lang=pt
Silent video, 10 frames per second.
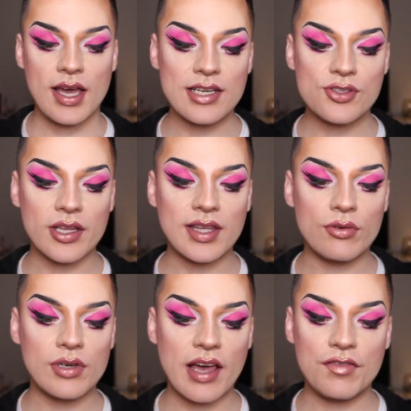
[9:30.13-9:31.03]
Ele só
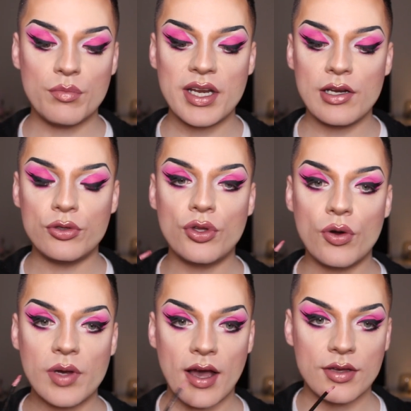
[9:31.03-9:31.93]
tem um leve brilho
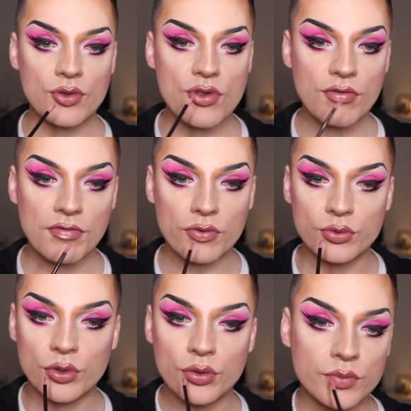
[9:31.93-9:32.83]
dourado de
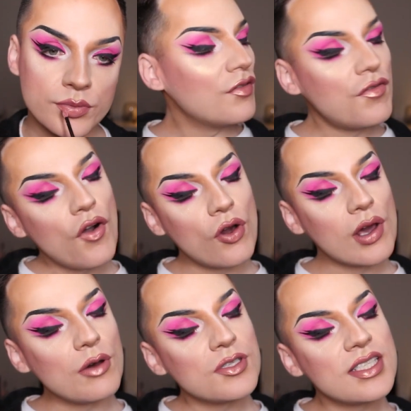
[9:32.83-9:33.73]
fundo. Vou
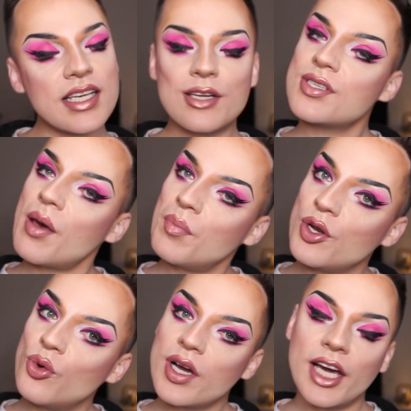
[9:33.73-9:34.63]
colocar os cílios, a
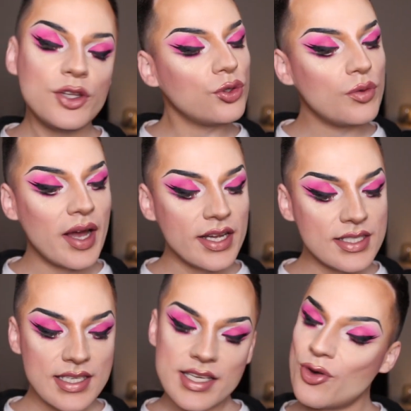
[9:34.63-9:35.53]
peruca e tudo
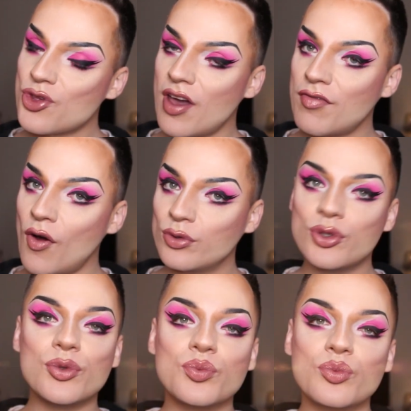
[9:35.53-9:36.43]
mais, e eu já
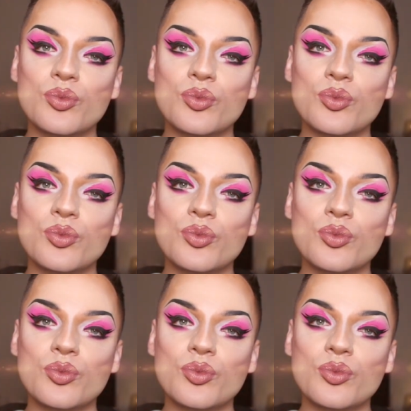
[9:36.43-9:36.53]
volto.